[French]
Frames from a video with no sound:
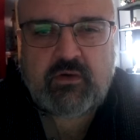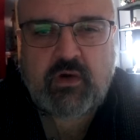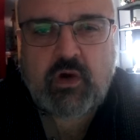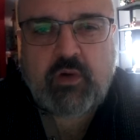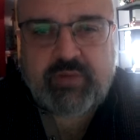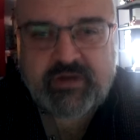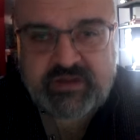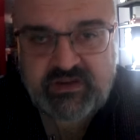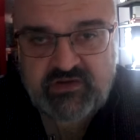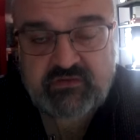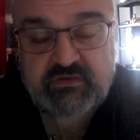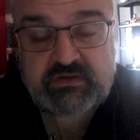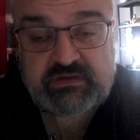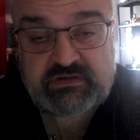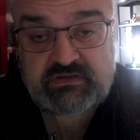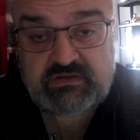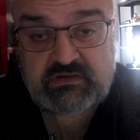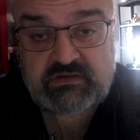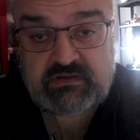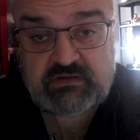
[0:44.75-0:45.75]
en
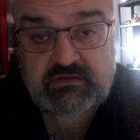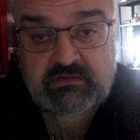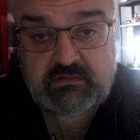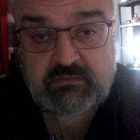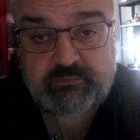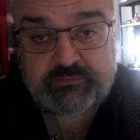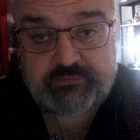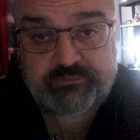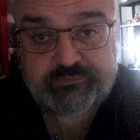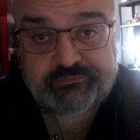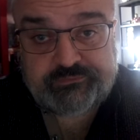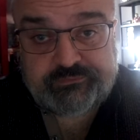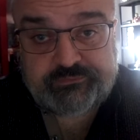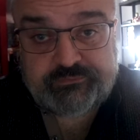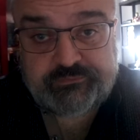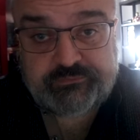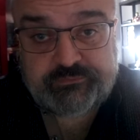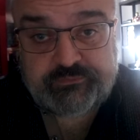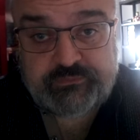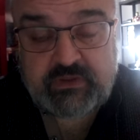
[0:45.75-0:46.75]
priorité
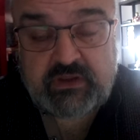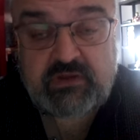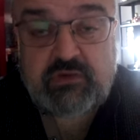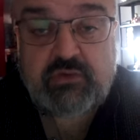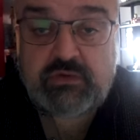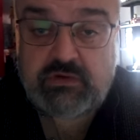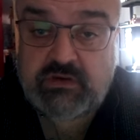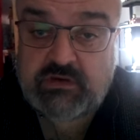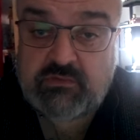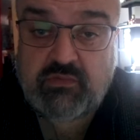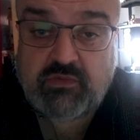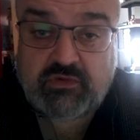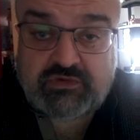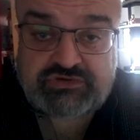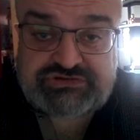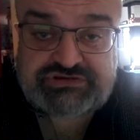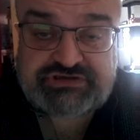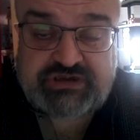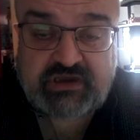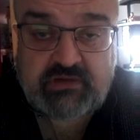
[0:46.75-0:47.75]
et
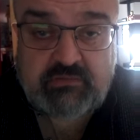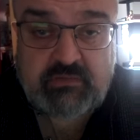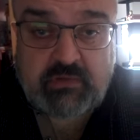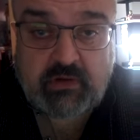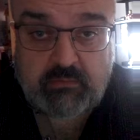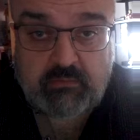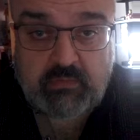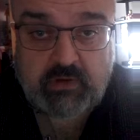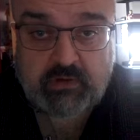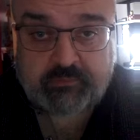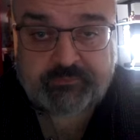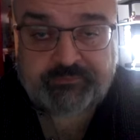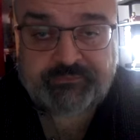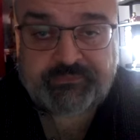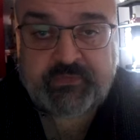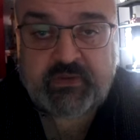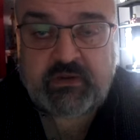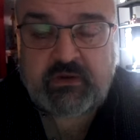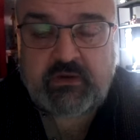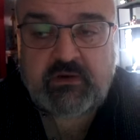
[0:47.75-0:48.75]
uniquement, je dirais même,
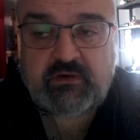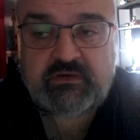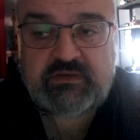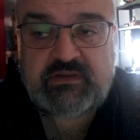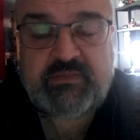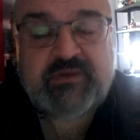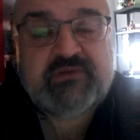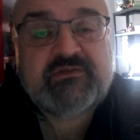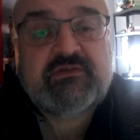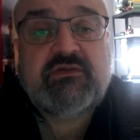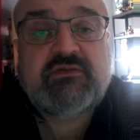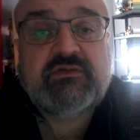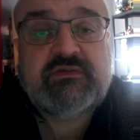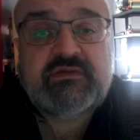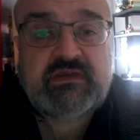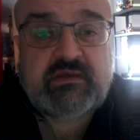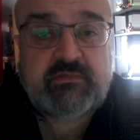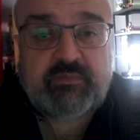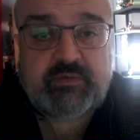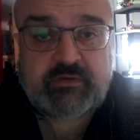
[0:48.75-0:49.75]
des personnes
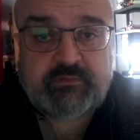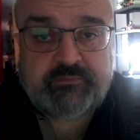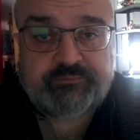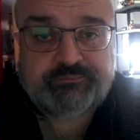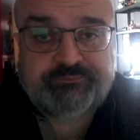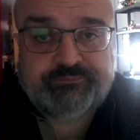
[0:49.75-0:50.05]
handicapées.